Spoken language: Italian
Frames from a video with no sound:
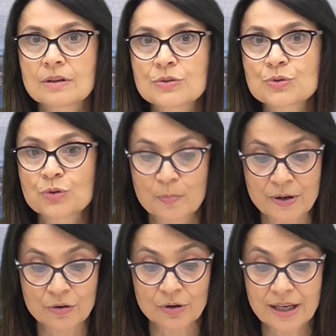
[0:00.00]
Sono
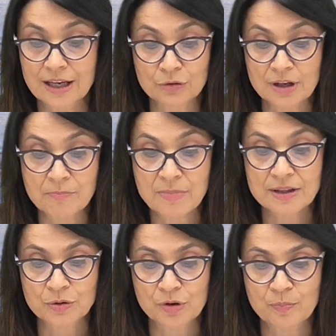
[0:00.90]
parole che non
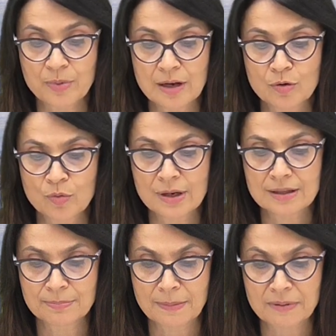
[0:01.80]
ammettono appello quelle
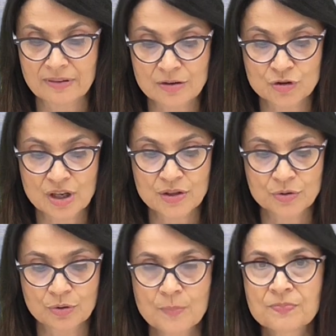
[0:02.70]
di Papa
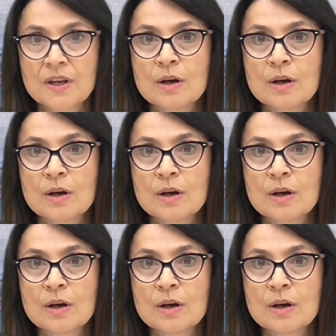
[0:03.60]
Francesco,